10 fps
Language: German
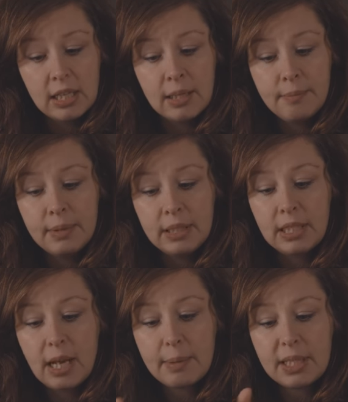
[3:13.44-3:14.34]
ähm,
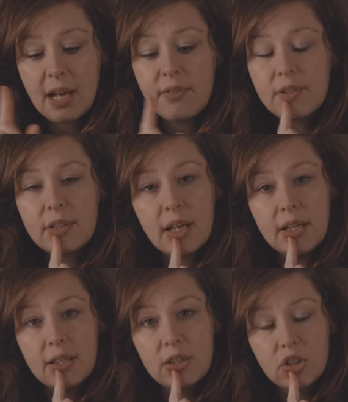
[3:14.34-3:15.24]
die aber dafür
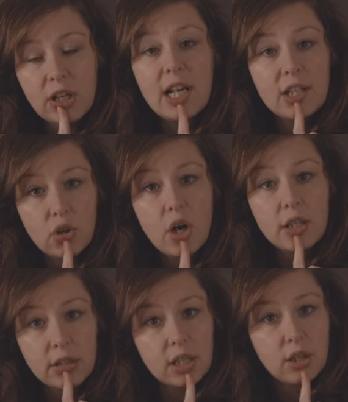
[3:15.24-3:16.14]
dann schneller
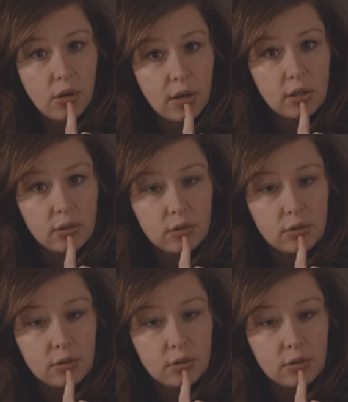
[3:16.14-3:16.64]
trocknen können